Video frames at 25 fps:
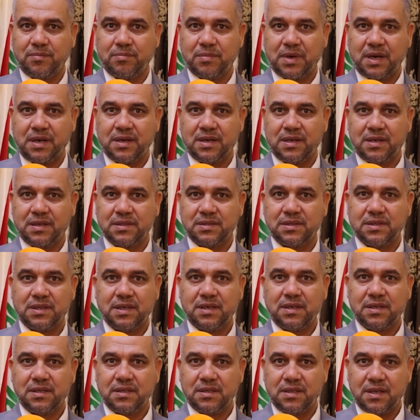مع
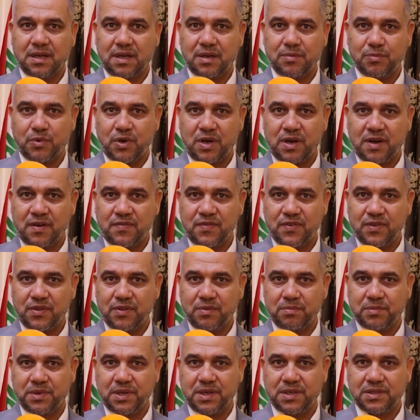السيد المحافظ
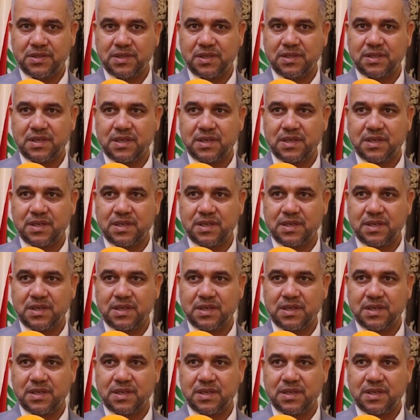من أجل